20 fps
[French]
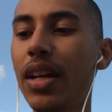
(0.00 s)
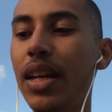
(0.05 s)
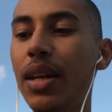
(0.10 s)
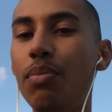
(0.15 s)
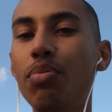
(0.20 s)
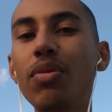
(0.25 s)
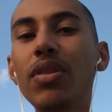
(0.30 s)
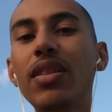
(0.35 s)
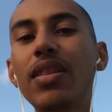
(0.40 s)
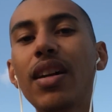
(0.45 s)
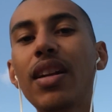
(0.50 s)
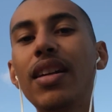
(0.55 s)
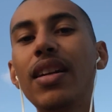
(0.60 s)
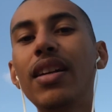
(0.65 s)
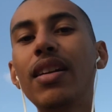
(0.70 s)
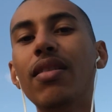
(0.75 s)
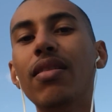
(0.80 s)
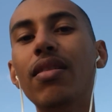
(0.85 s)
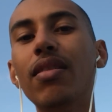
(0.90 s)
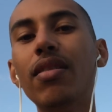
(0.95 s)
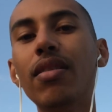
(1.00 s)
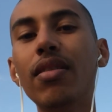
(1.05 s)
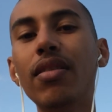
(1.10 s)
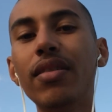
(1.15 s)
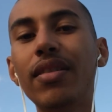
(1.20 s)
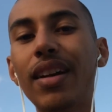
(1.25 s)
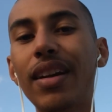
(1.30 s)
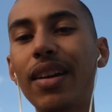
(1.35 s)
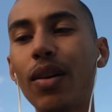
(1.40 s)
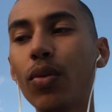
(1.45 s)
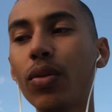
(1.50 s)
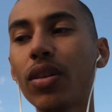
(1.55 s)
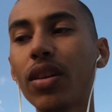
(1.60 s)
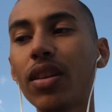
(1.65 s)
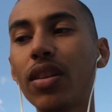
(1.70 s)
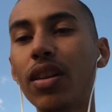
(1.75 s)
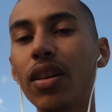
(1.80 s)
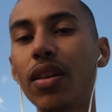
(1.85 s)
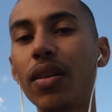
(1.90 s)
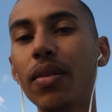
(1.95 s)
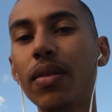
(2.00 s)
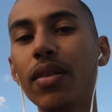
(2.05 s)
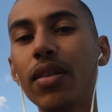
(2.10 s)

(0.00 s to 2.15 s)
Et puis, tu as, euh, les retraités,